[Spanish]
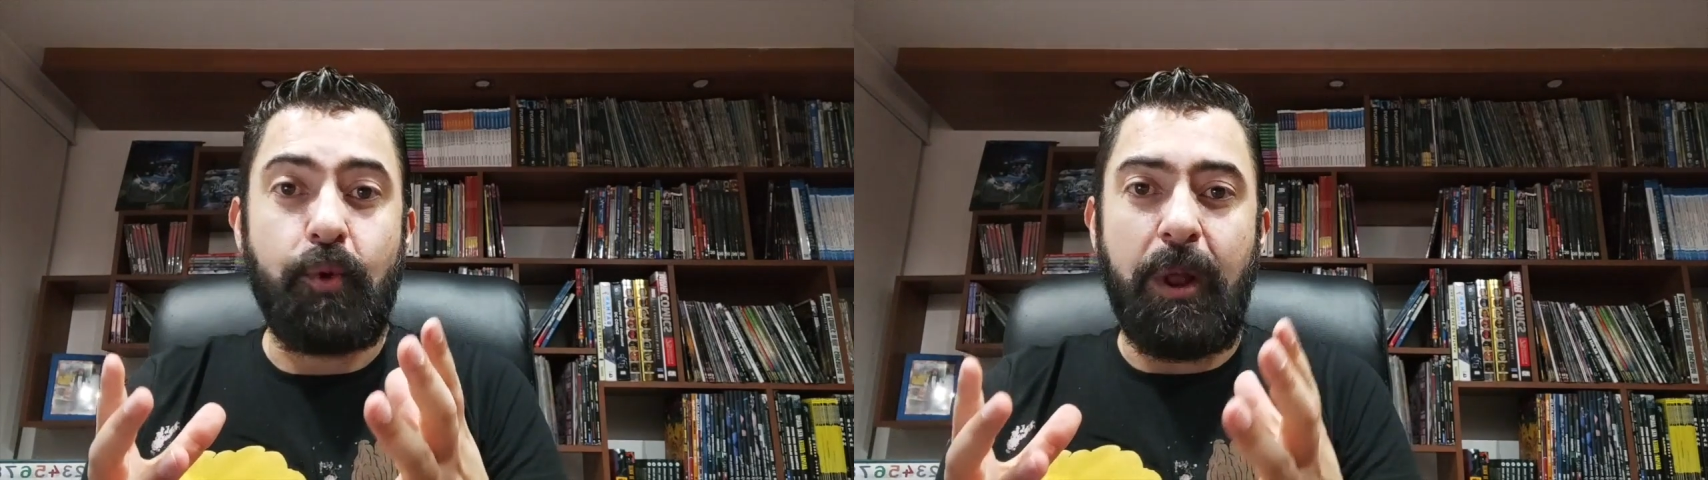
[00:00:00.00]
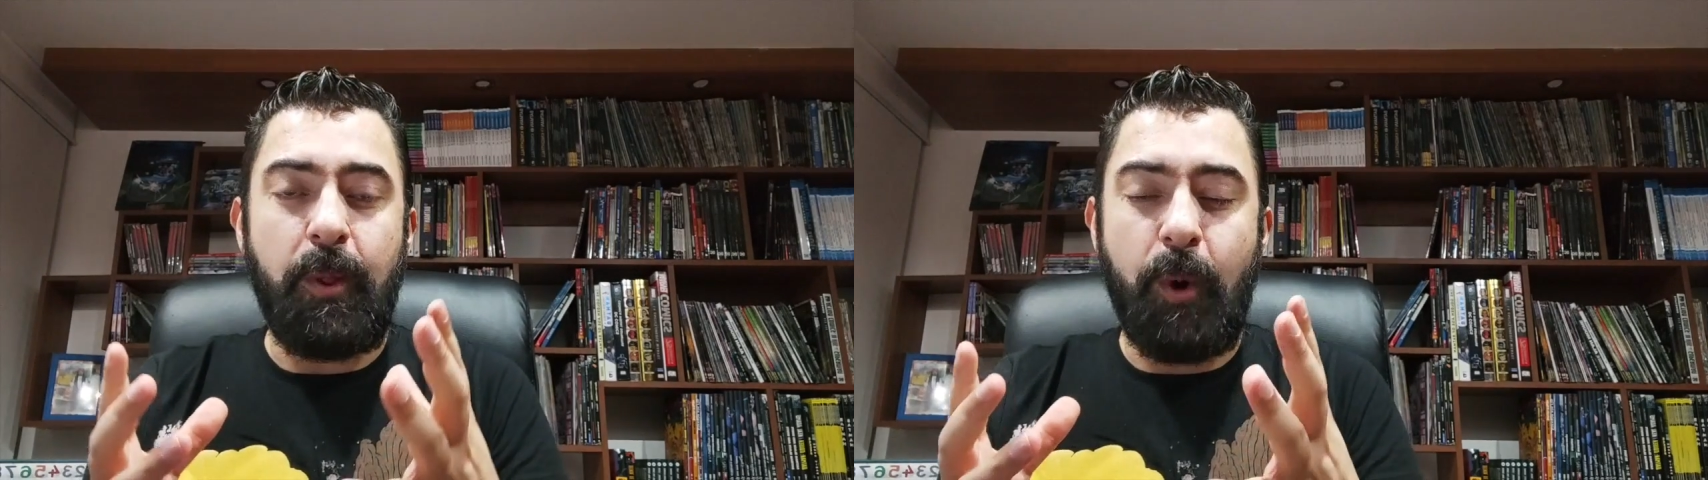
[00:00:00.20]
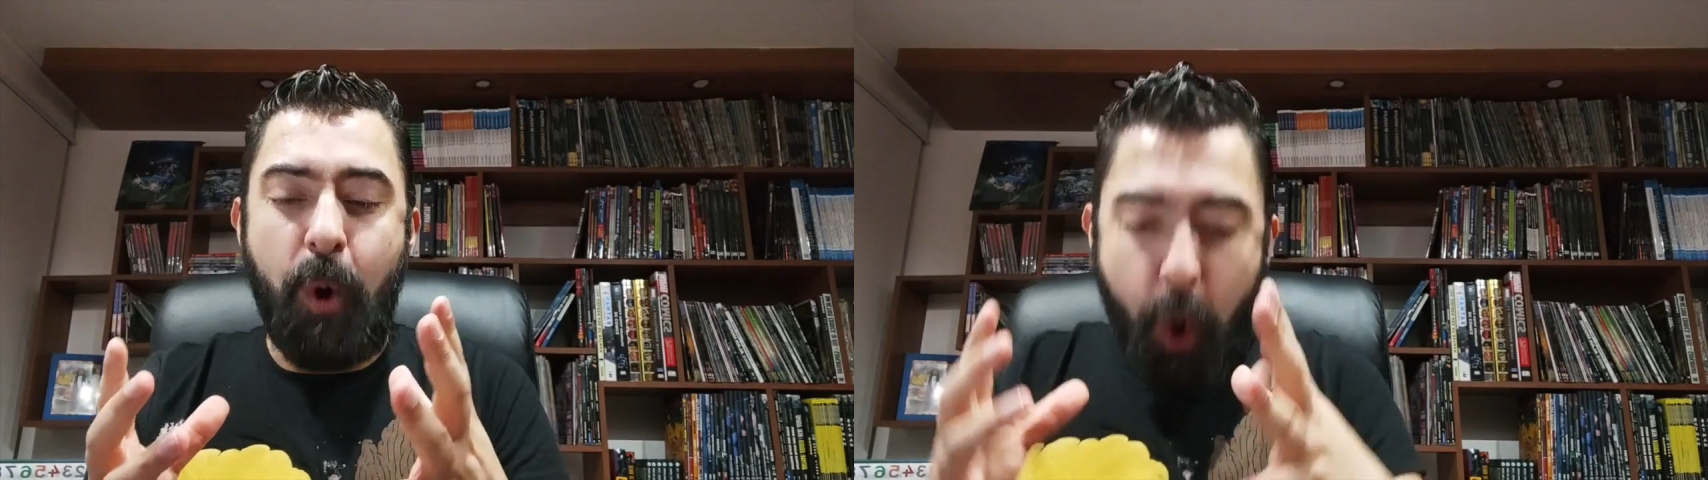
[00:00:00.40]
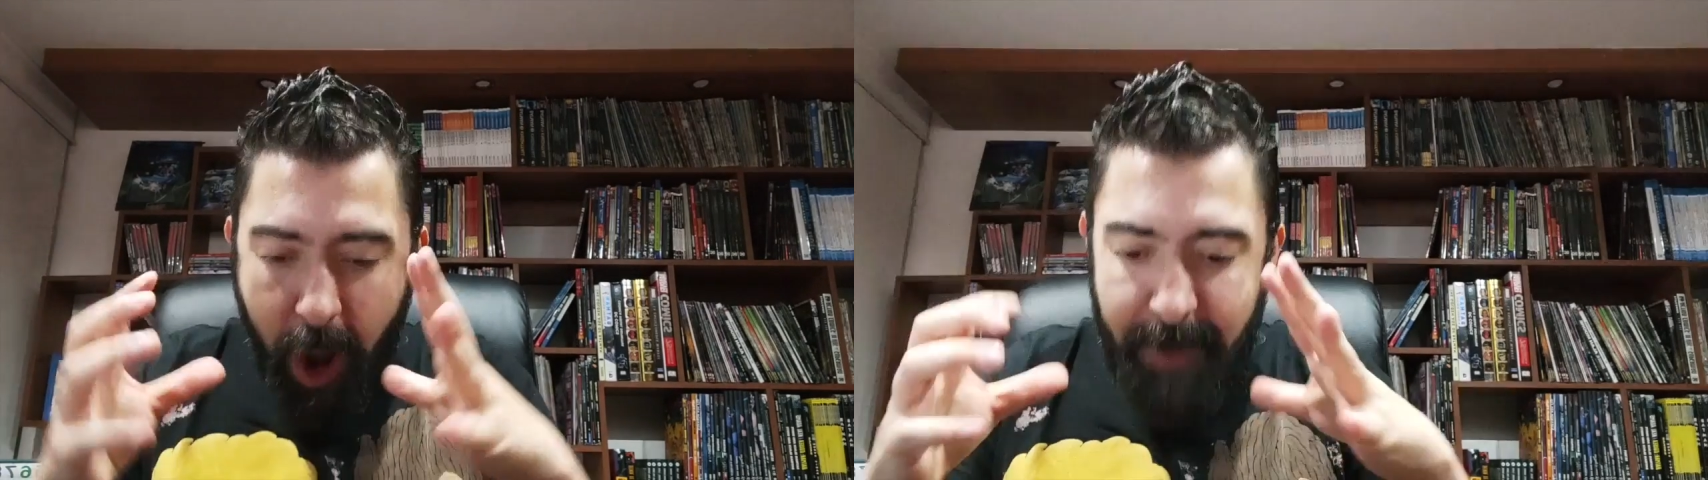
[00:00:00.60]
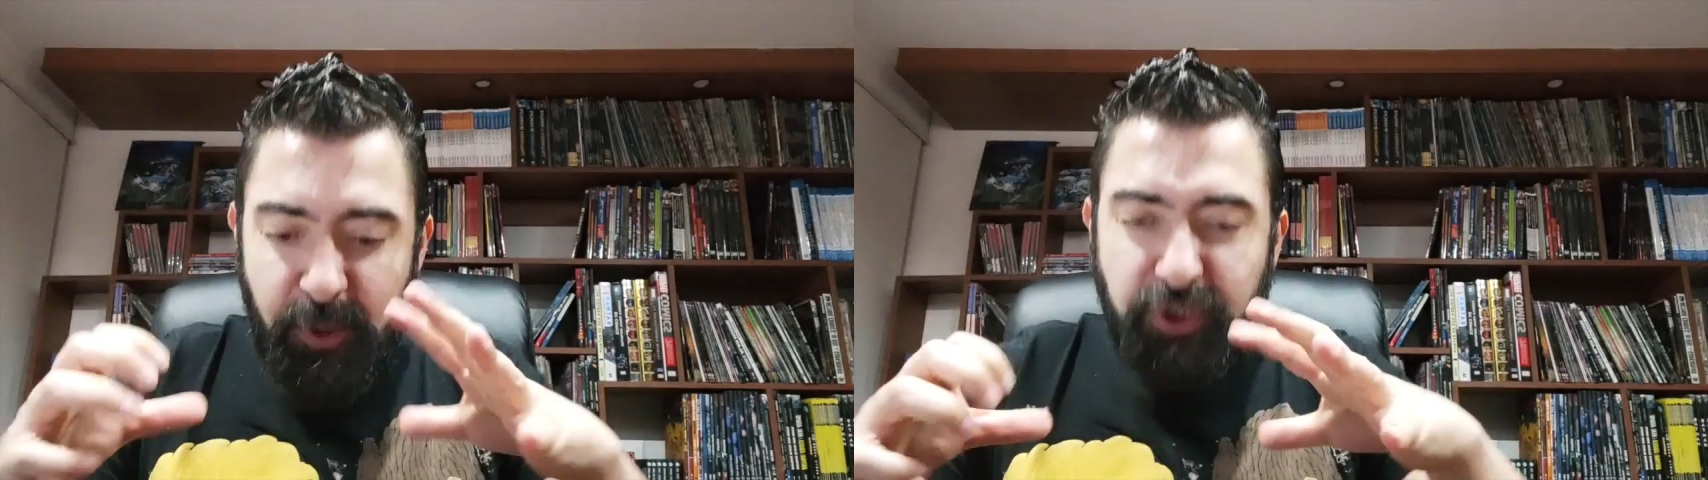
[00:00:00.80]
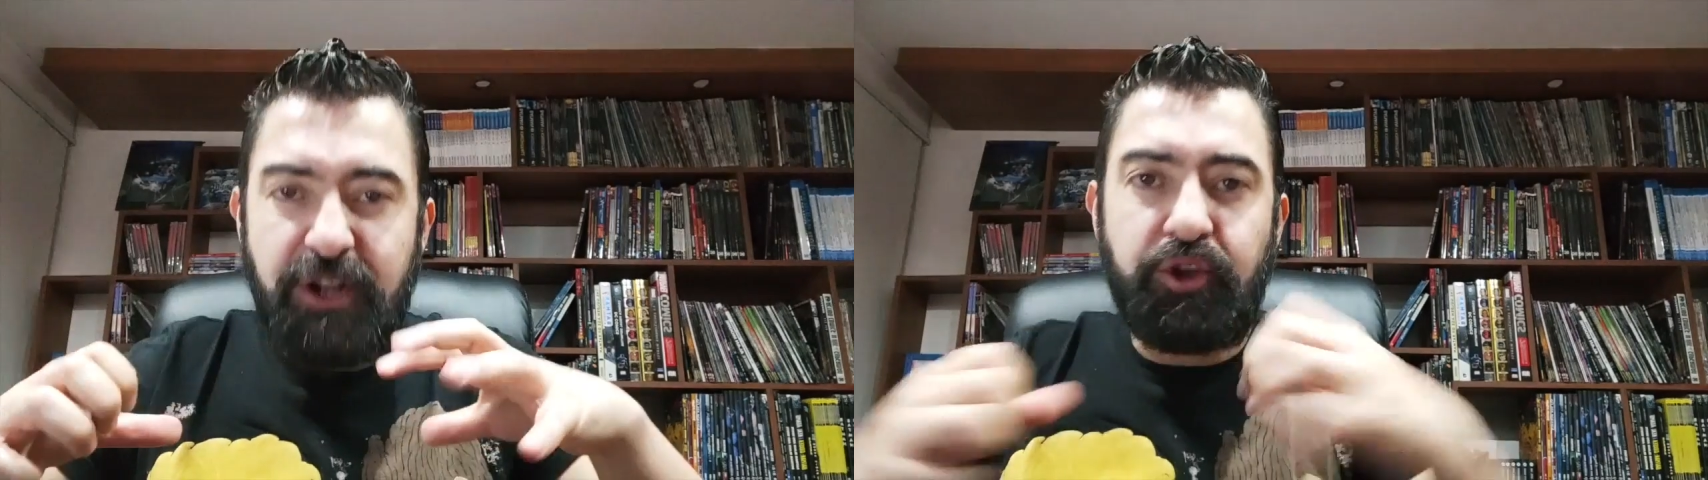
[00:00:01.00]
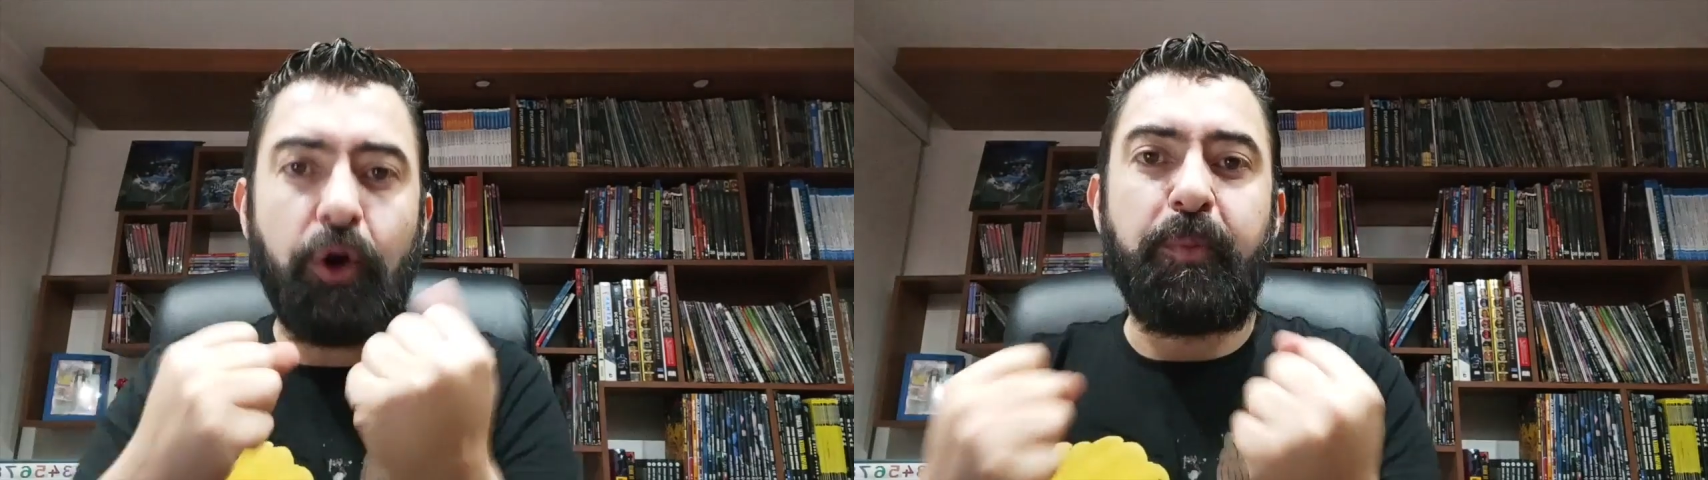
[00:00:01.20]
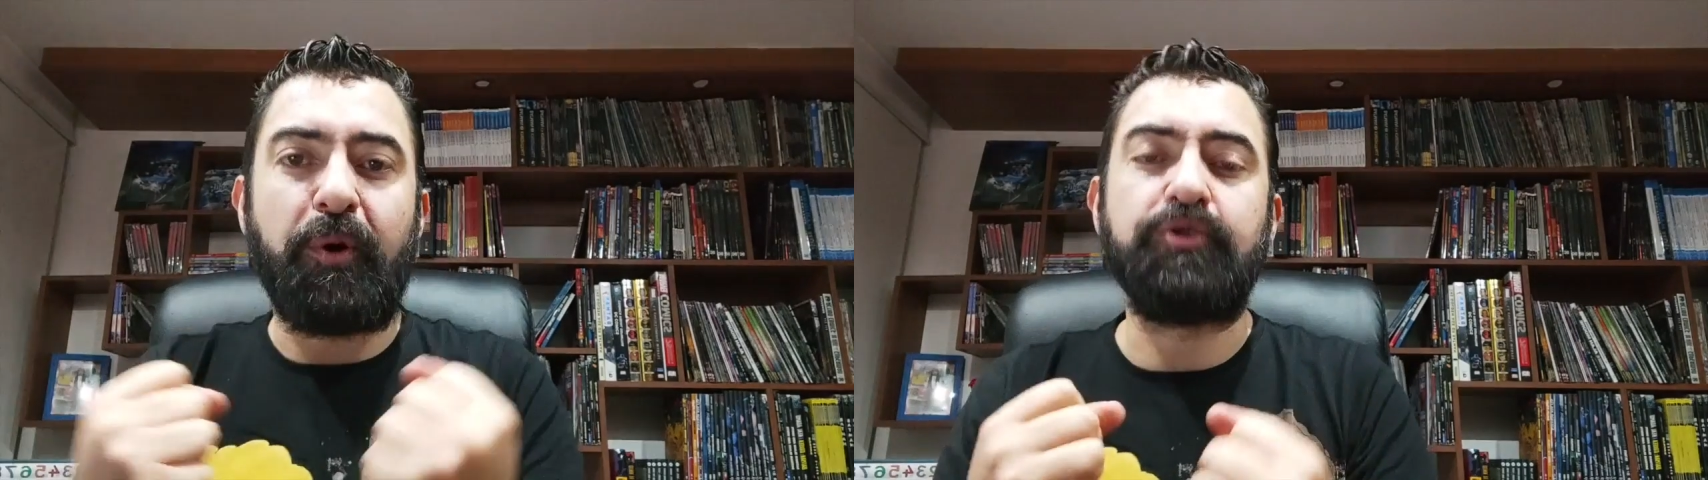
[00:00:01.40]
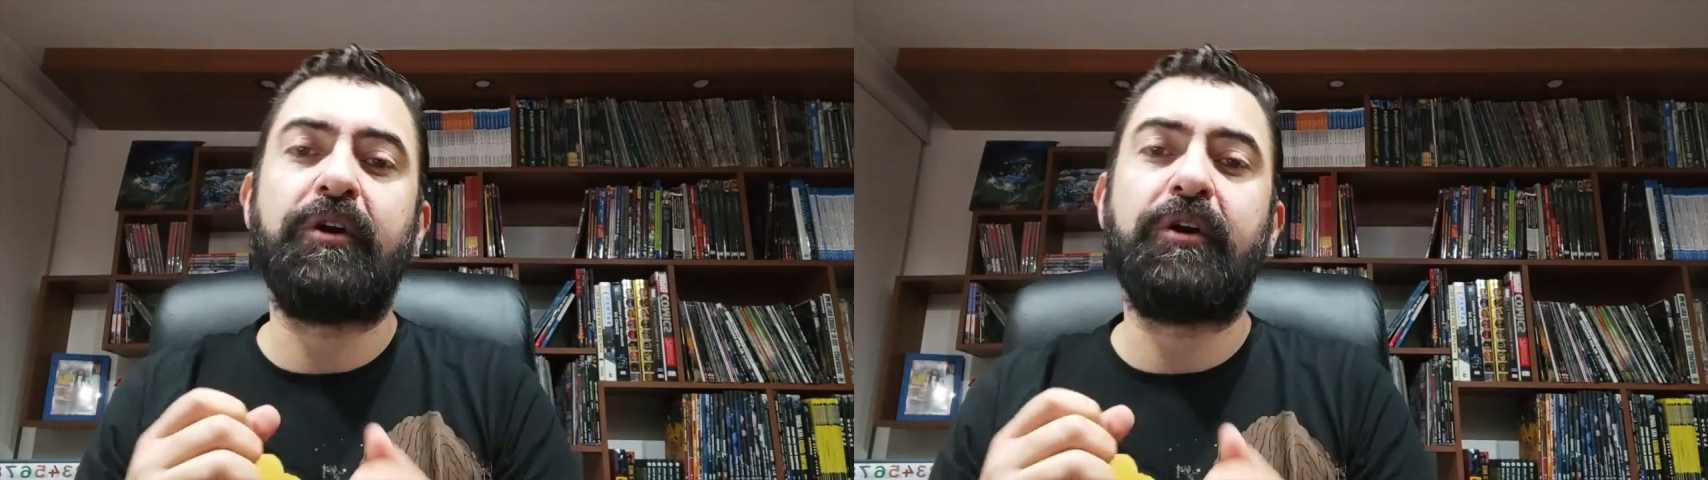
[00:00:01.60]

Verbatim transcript: cuando cojamos el toro por los